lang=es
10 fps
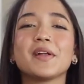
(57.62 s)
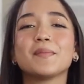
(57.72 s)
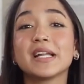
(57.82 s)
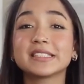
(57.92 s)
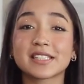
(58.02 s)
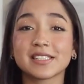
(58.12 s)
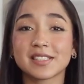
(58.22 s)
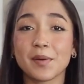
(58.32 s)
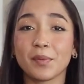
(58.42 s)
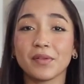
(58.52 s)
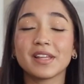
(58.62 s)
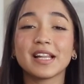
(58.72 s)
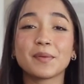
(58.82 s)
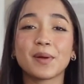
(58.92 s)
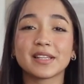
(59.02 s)
Manuel Vélez Buestrepo
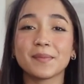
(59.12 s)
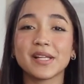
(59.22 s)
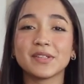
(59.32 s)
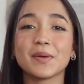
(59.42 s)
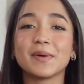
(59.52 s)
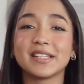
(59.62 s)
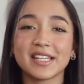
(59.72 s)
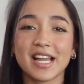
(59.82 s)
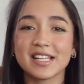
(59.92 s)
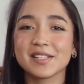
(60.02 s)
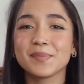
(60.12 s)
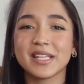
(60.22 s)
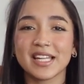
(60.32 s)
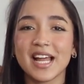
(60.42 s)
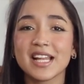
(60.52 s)
del Departamento de Materiales y
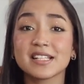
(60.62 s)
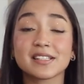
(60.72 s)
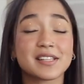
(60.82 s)
Minerales